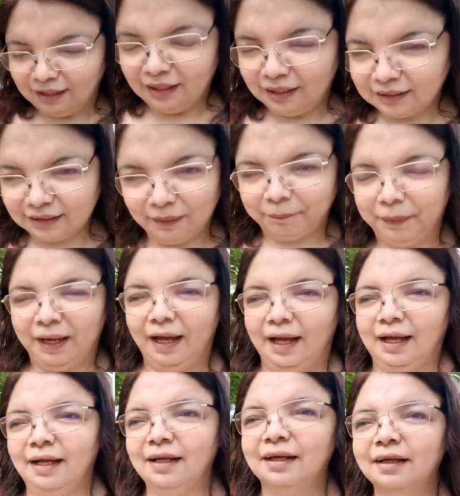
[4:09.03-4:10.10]
sa paa.
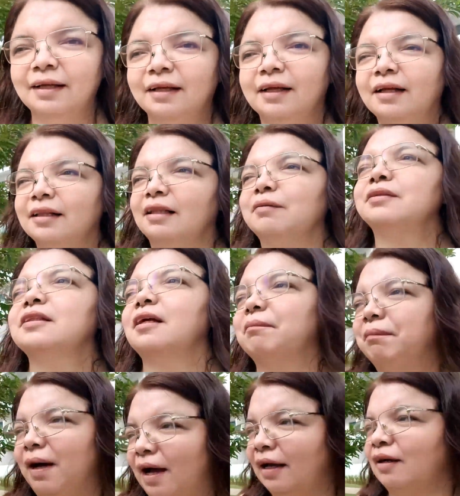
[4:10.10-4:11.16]
Tapos
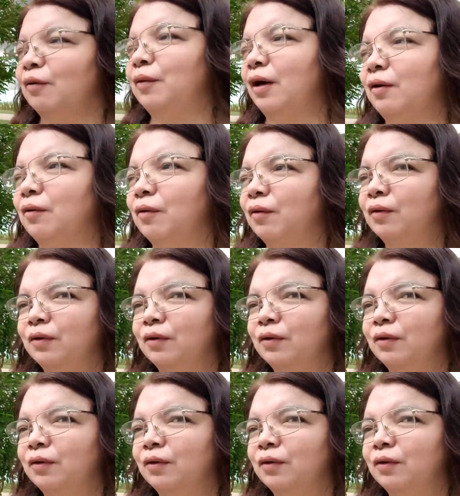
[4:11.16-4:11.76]
nagpaaraw ako.